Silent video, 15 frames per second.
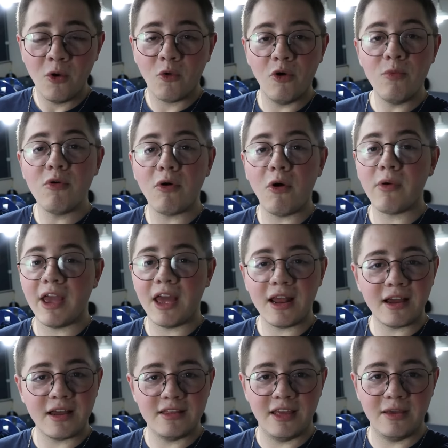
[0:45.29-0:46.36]
Como qualquer
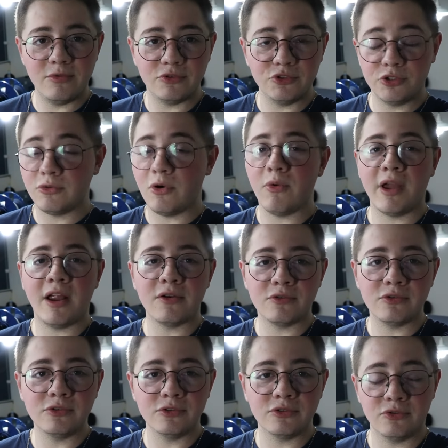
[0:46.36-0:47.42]
acadêmico de qualquer
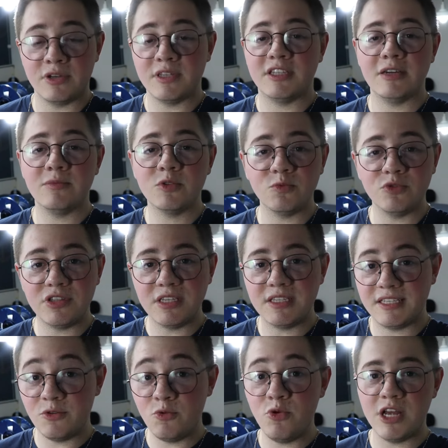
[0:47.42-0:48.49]
curso, nós temos muita
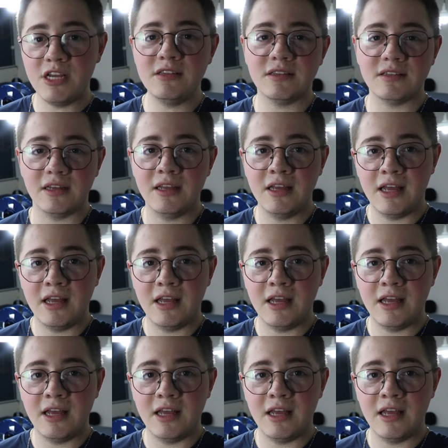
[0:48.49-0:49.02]
insegurança